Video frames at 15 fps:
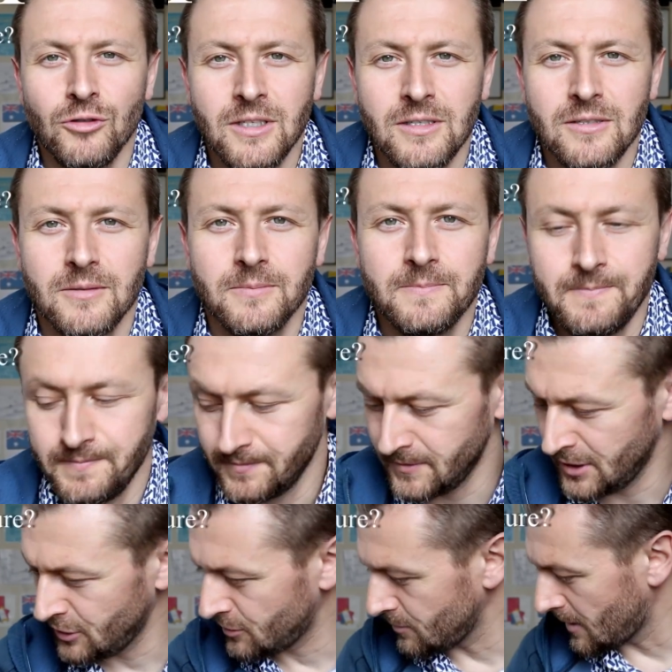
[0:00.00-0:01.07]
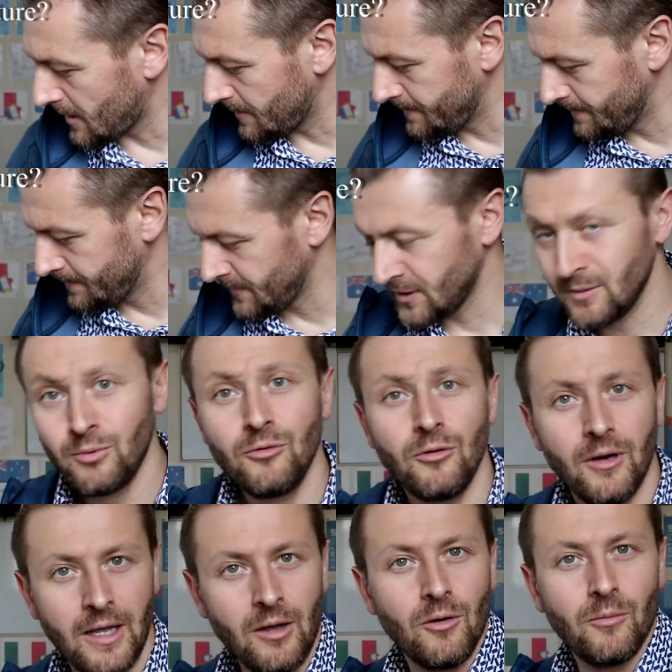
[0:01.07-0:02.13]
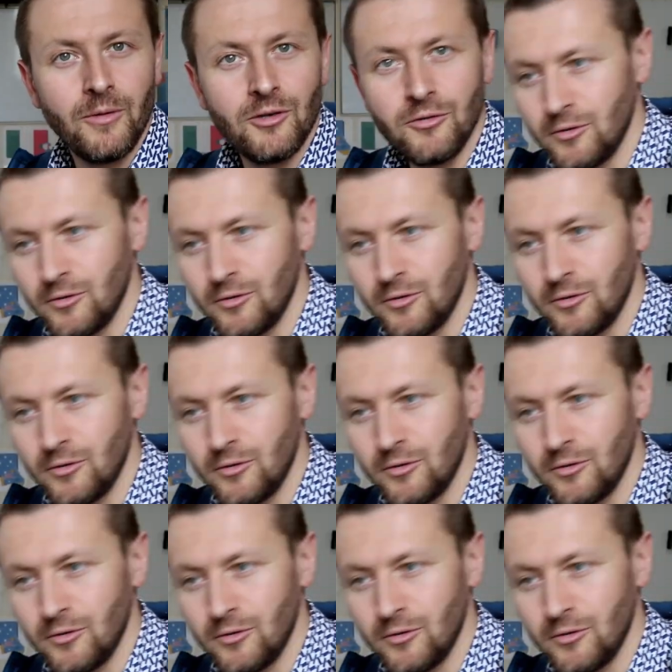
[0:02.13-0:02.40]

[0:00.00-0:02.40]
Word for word: とです実は自分の絵を見